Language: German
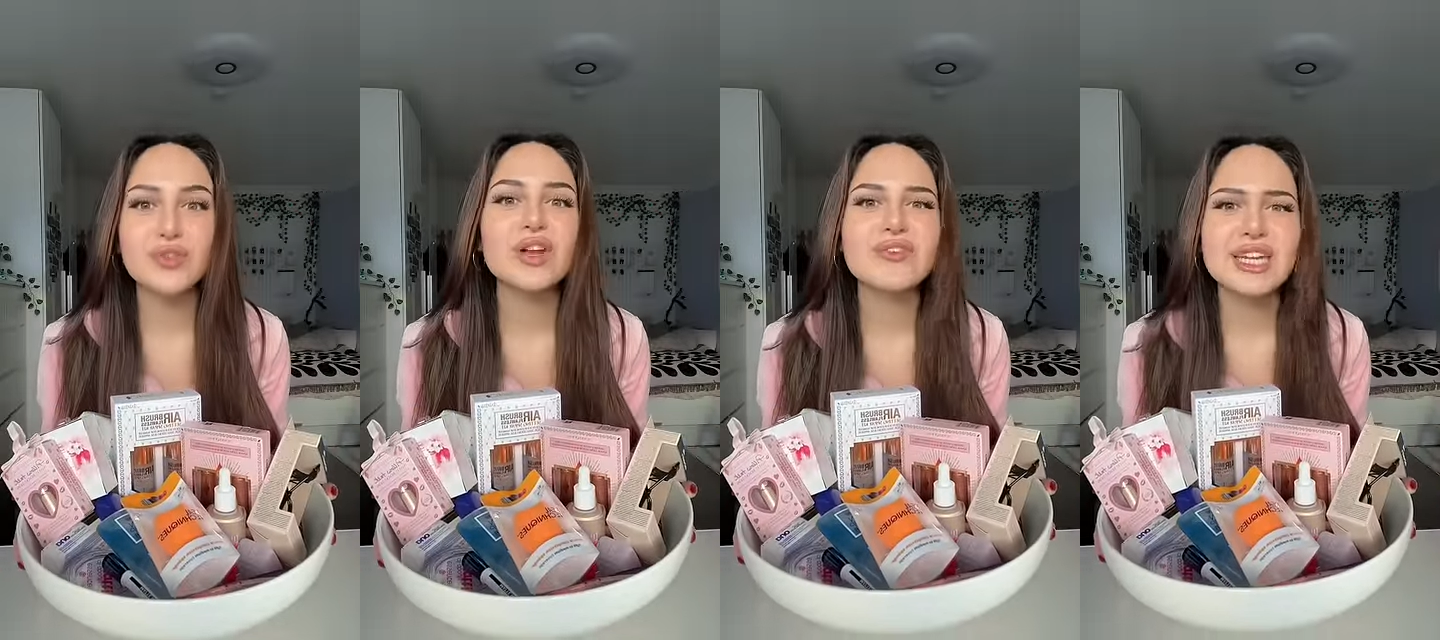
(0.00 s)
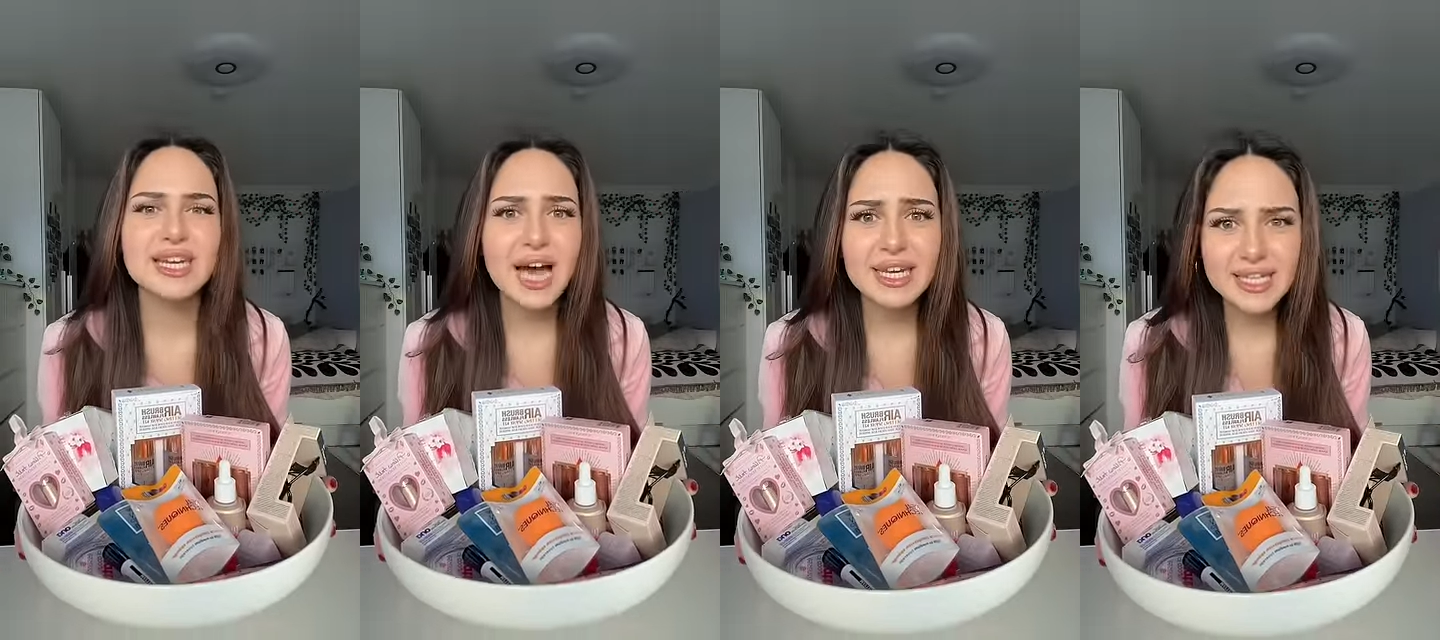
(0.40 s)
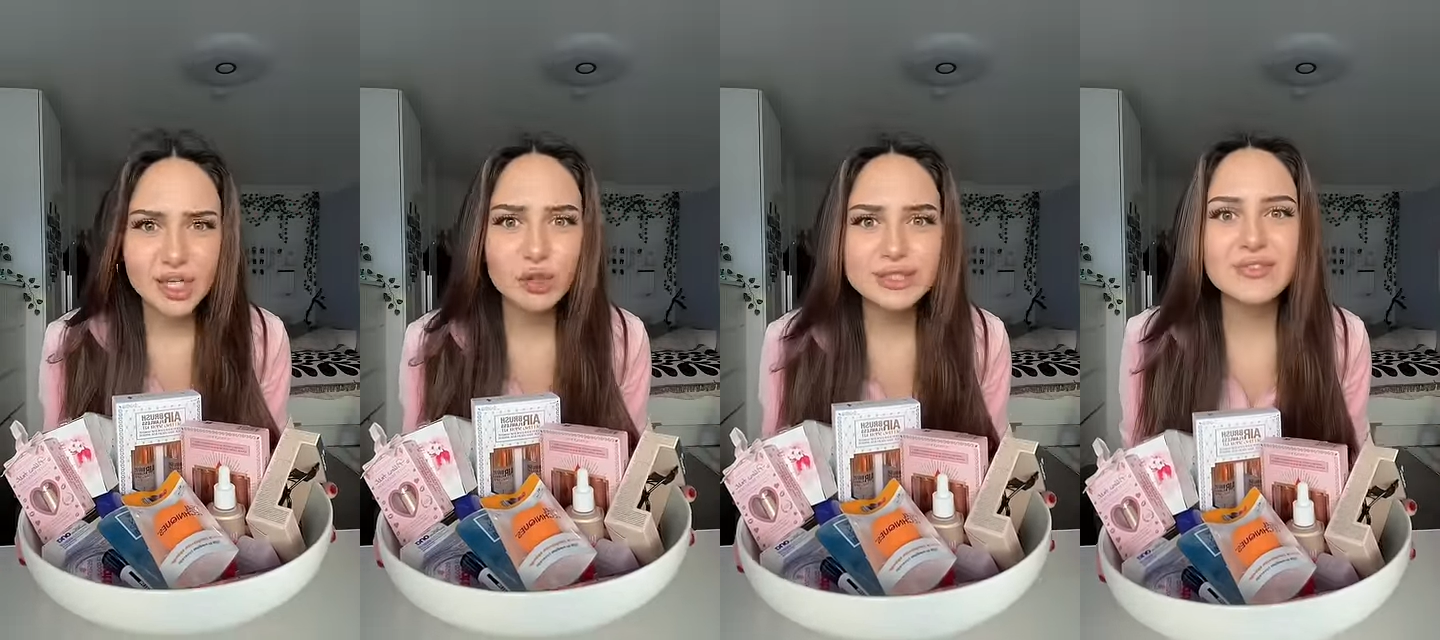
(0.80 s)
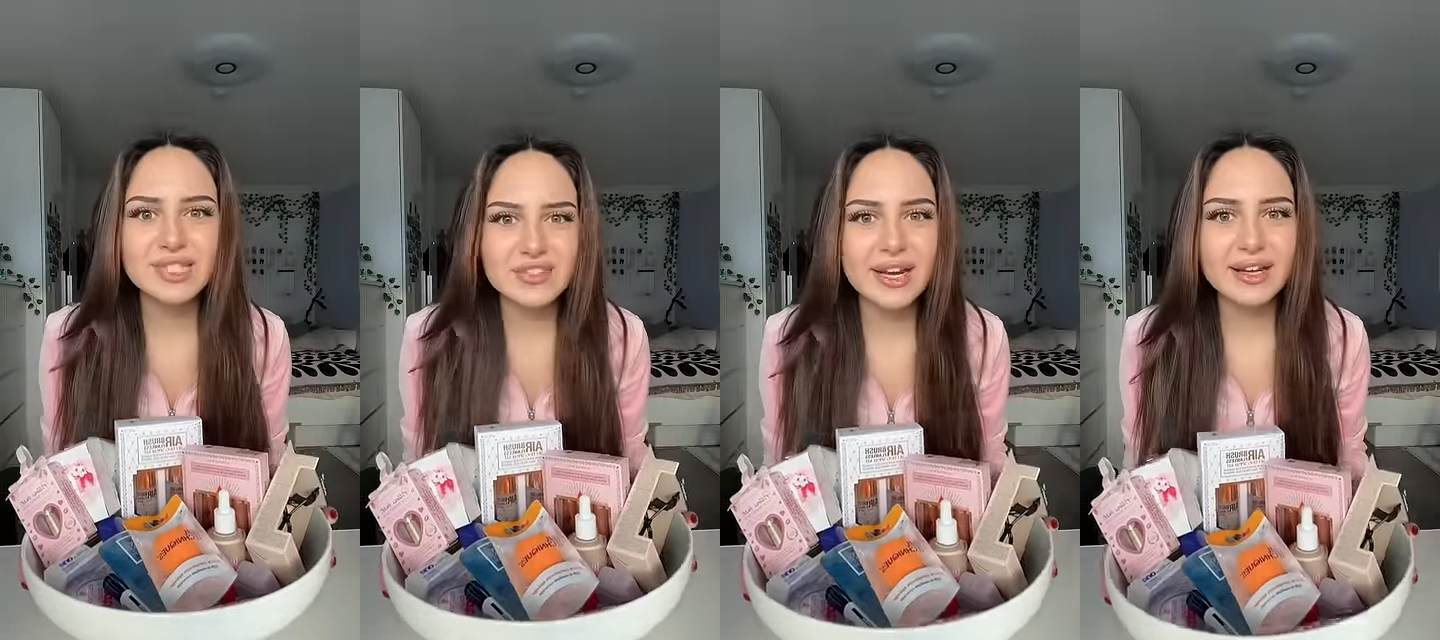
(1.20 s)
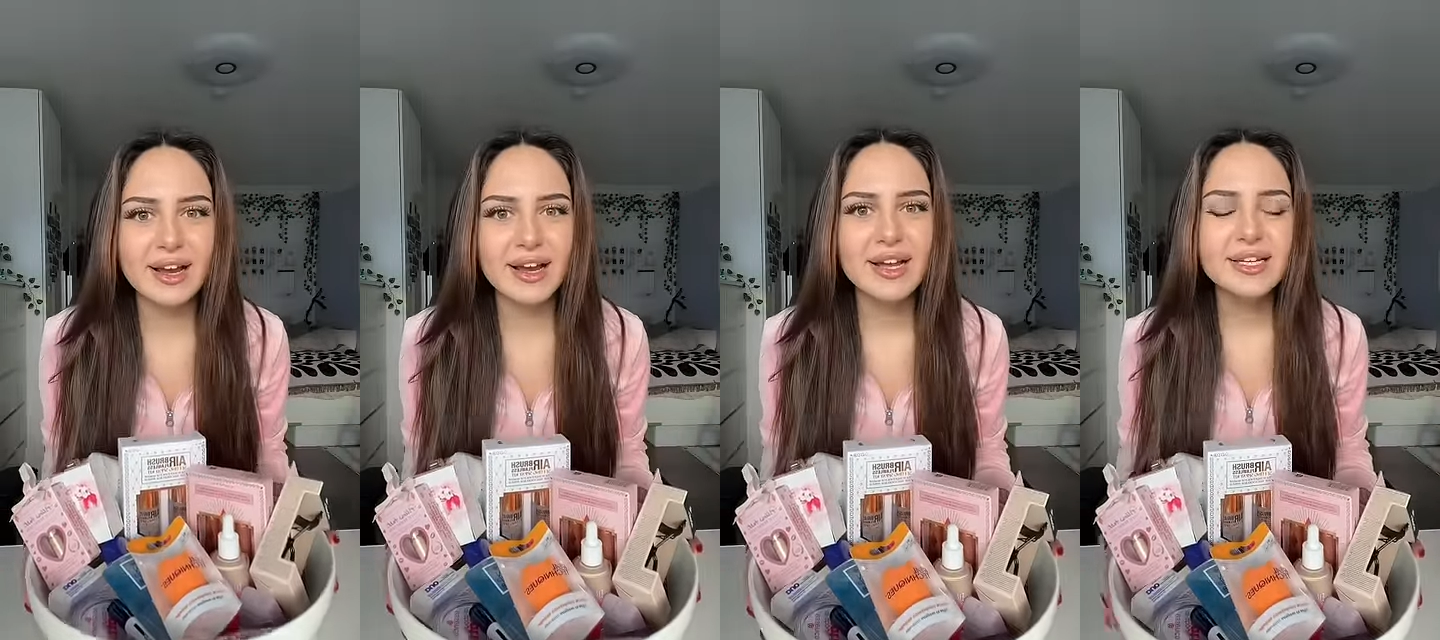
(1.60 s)
Und wenn wir danach nicht aussehen wie Zwillinge,
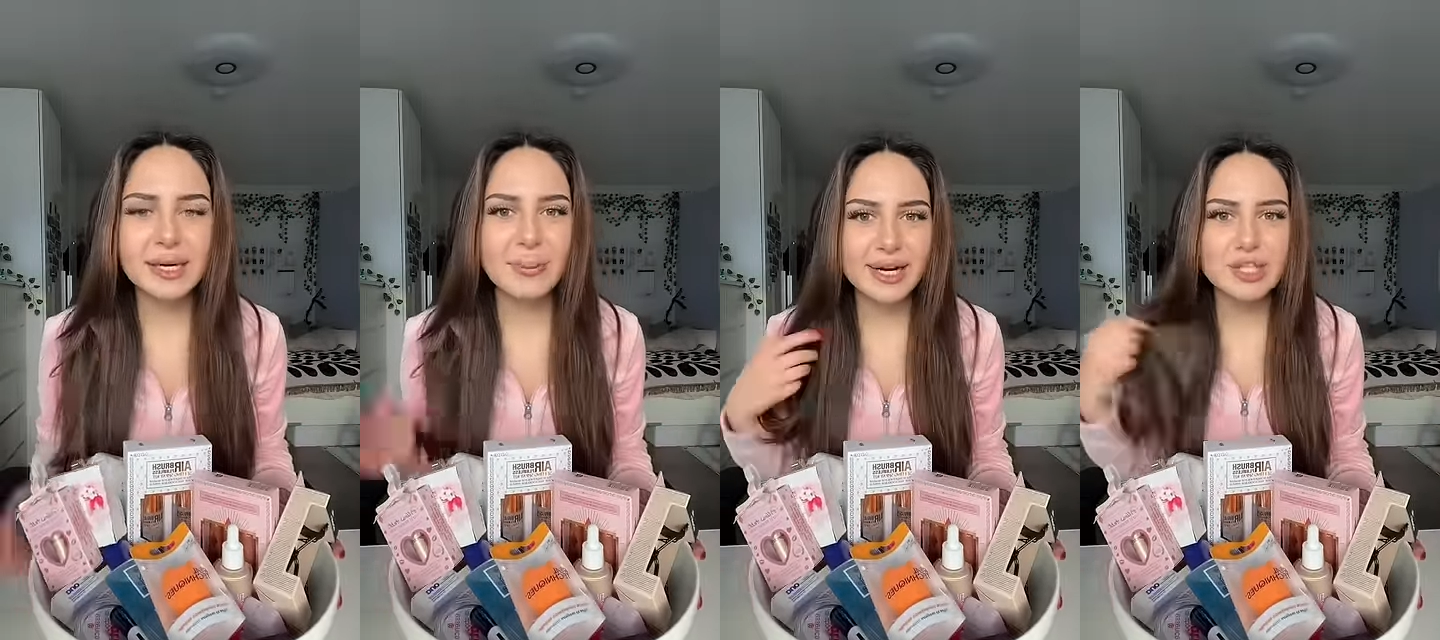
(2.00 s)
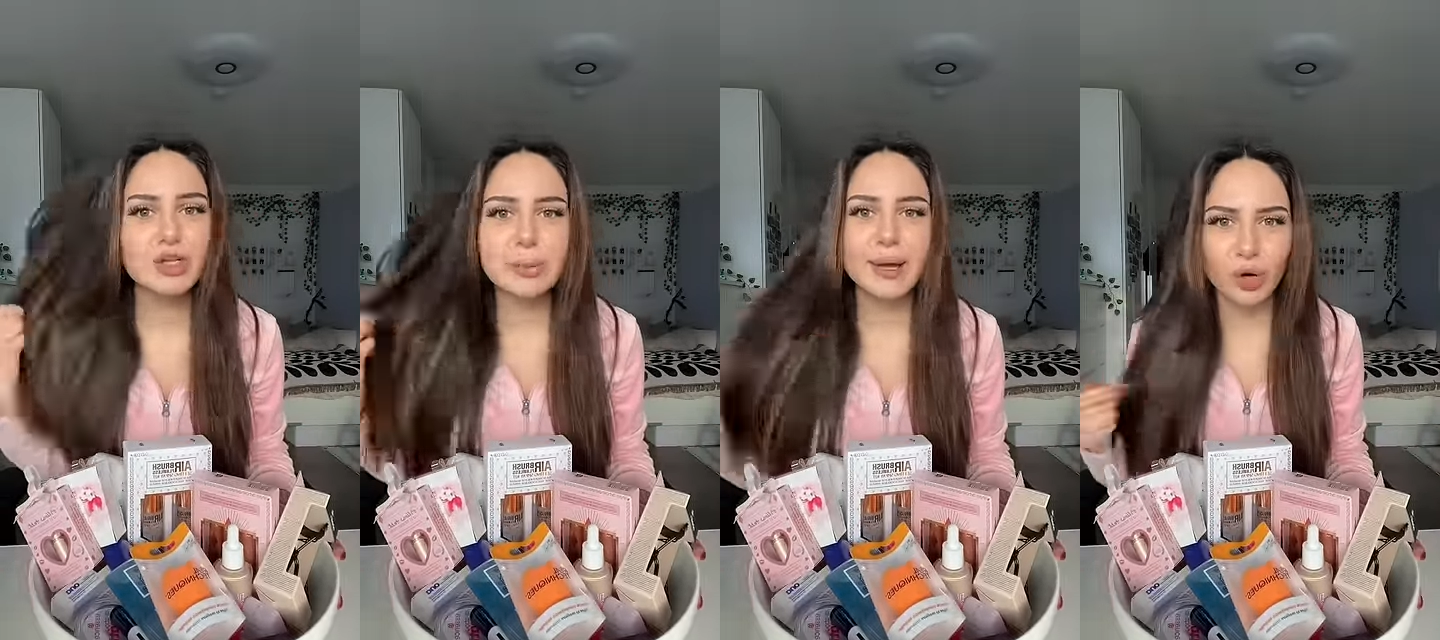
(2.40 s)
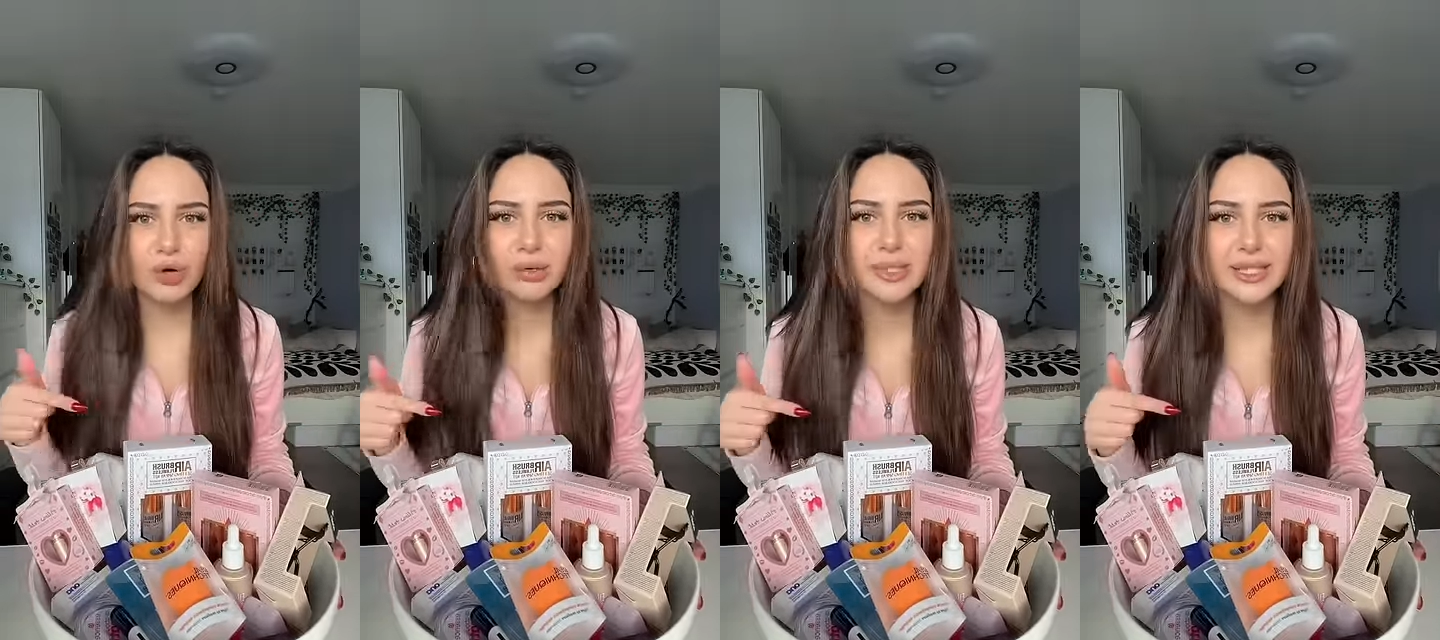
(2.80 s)
dann packe ich auch eine Perücke mit